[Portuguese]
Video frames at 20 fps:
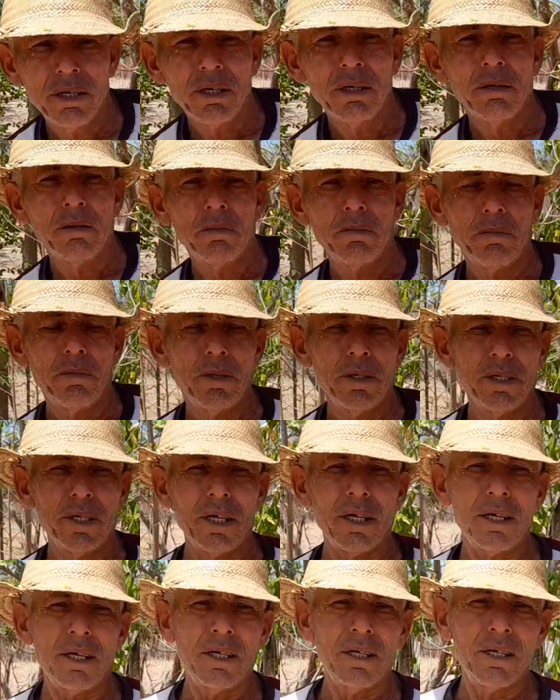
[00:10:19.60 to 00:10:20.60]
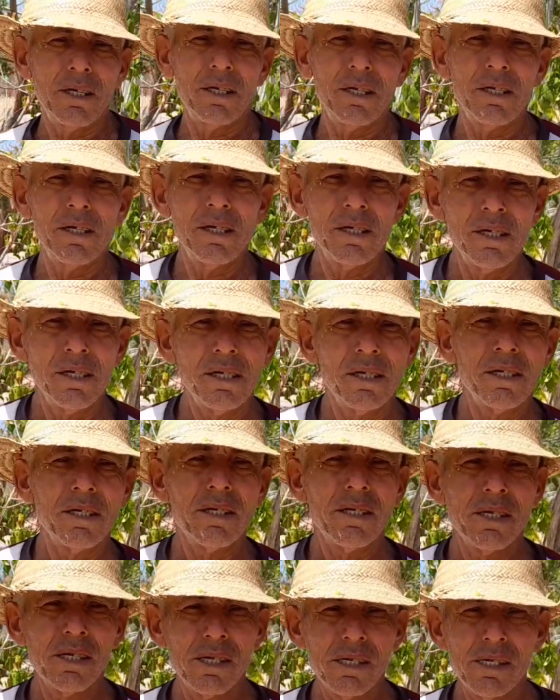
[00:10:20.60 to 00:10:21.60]
Valeu e tchau,
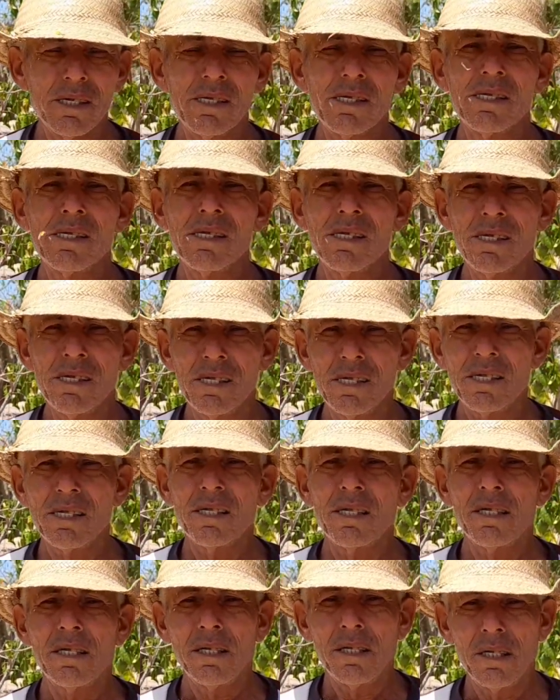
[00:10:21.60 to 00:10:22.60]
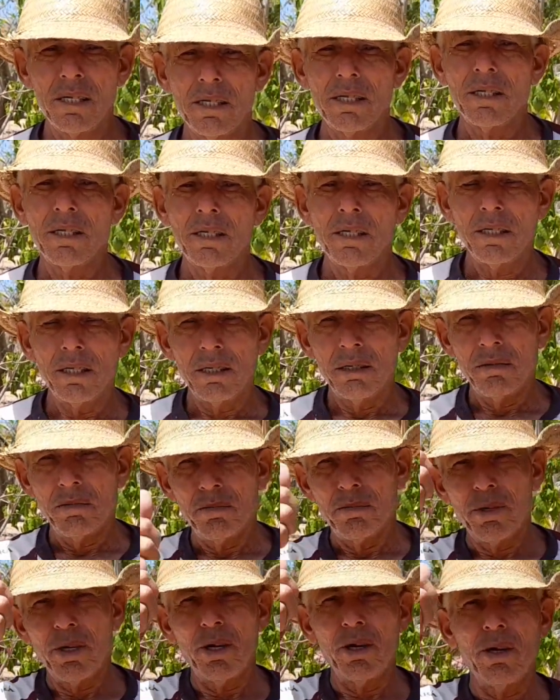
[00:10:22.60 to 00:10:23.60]
tchau, porque o calor tá grande aqui, a gente tá no
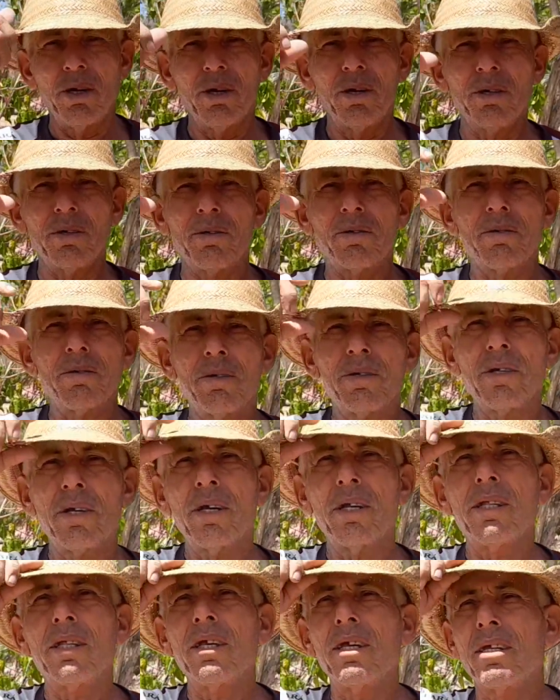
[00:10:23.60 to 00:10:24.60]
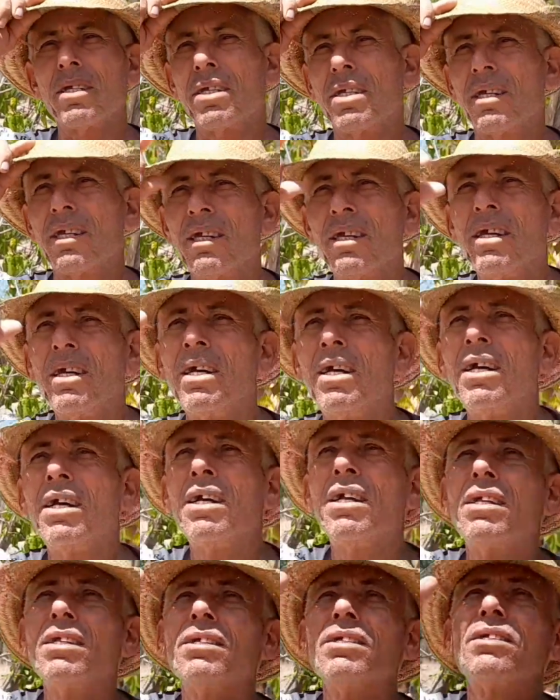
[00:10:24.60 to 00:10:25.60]
sol Pronto, quente. Valeu e até o
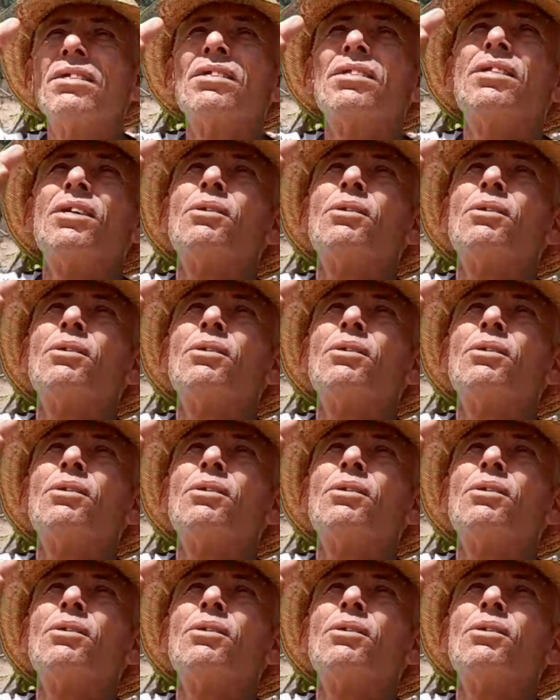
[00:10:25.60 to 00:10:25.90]
próximo vídeo.